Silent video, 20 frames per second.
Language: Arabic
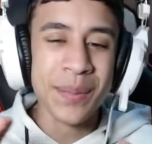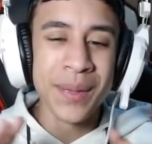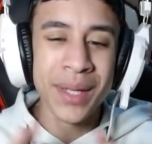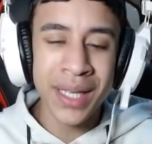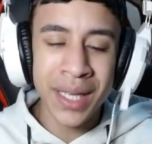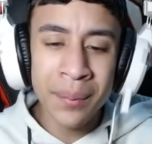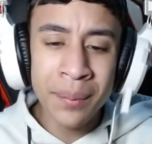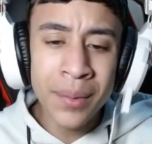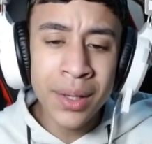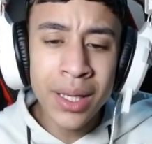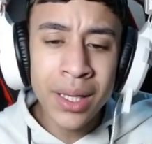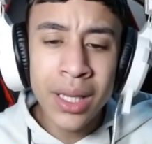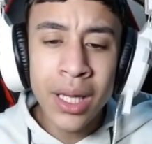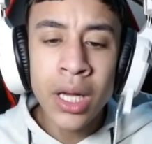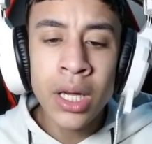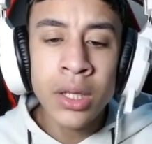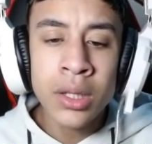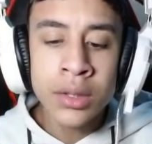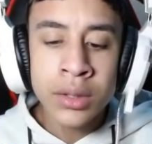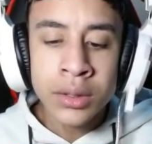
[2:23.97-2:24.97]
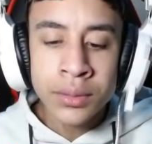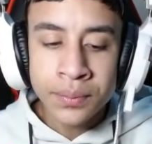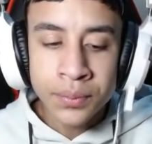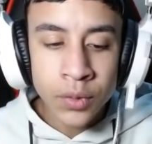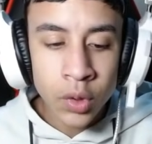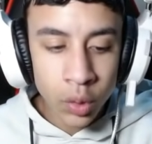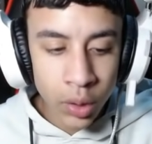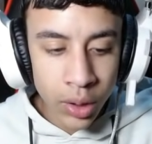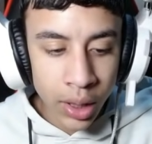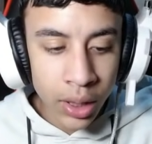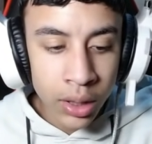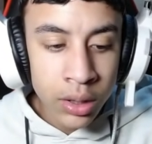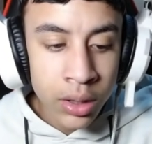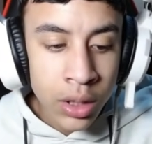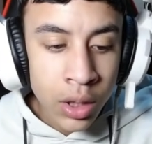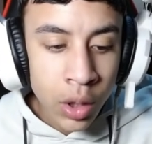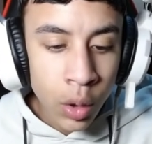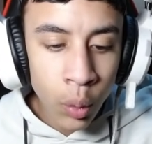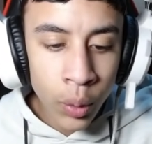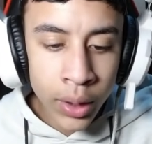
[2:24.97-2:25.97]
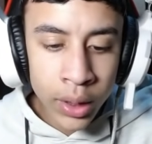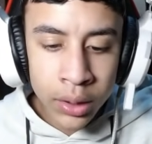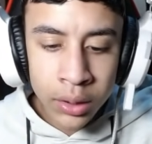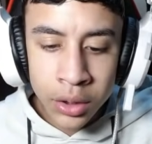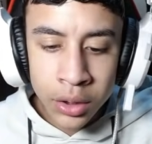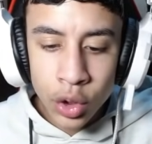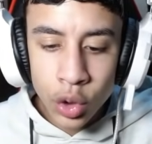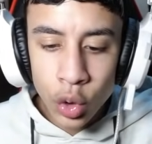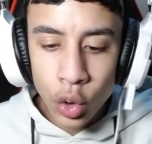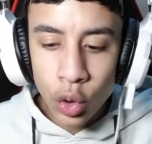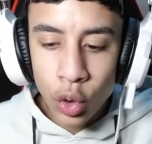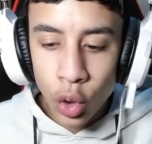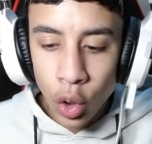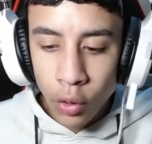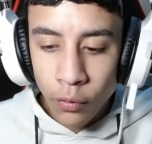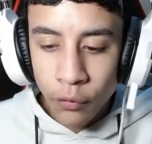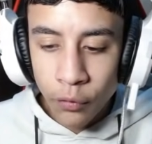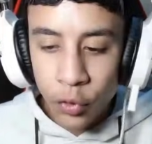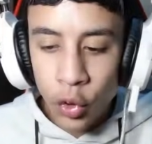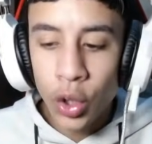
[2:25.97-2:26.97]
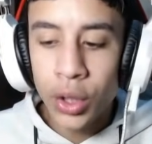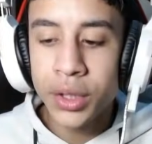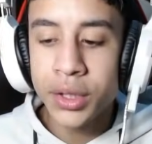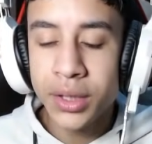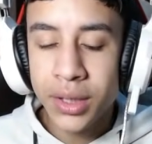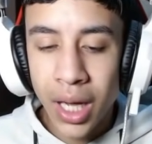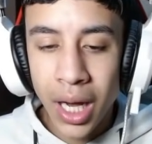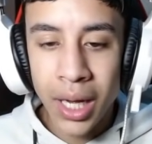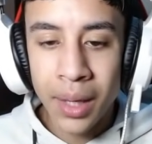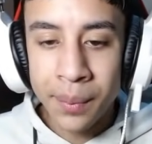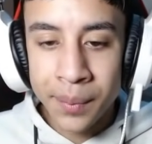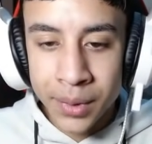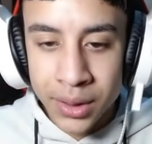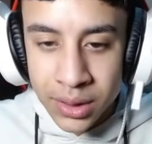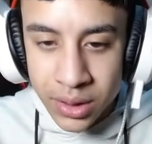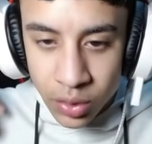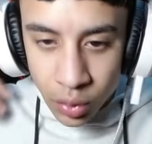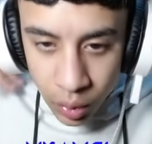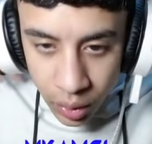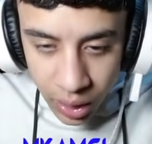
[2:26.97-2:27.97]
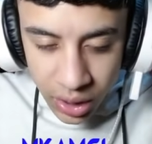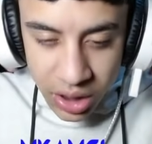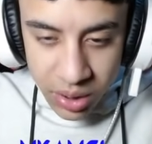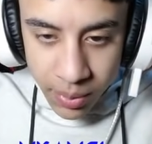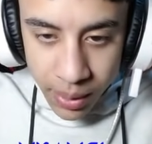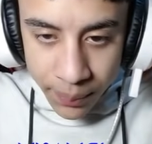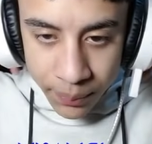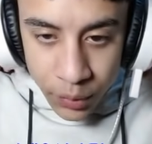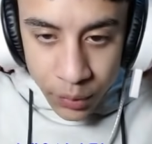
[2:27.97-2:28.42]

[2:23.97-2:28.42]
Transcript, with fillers: نكمل اوكي وين يو جو فور دايموندز اوكي يا شباب